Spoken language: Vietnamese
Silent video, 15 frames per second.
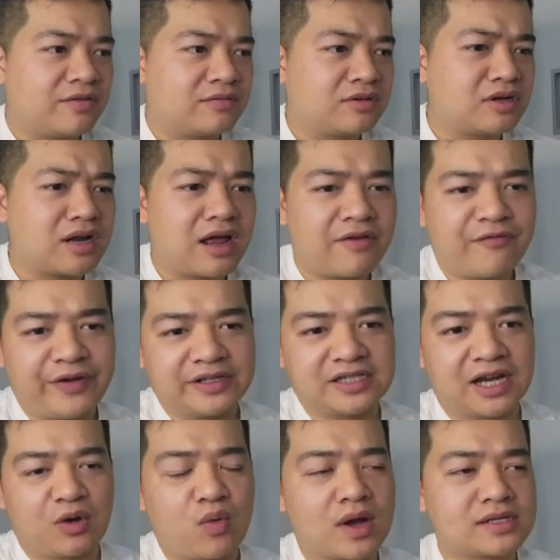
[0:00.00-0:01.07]
Tức là phải
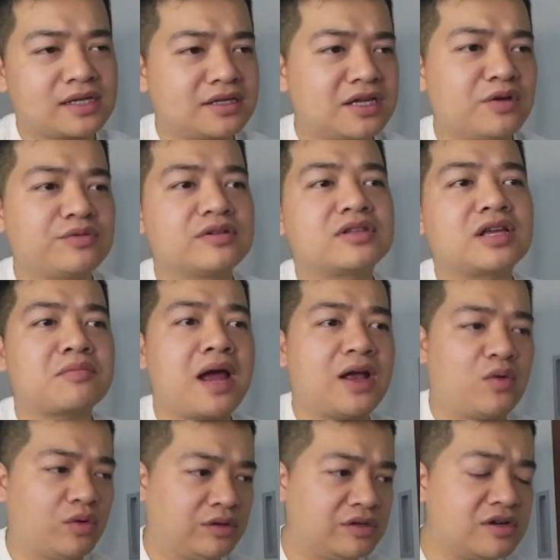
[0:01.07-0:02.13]
trải qua rất nhiều những thất bại
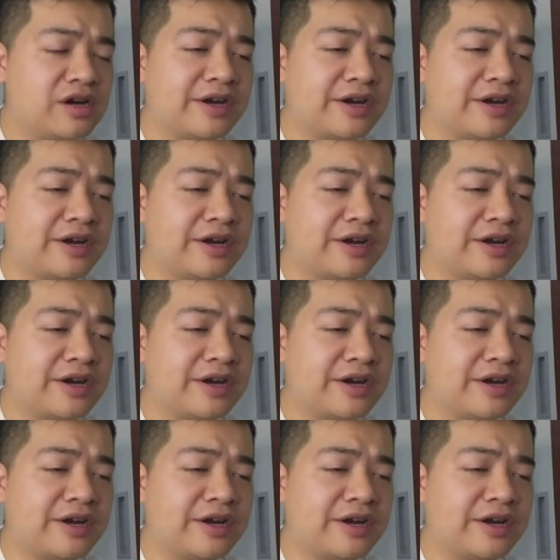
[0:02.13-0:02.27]
của những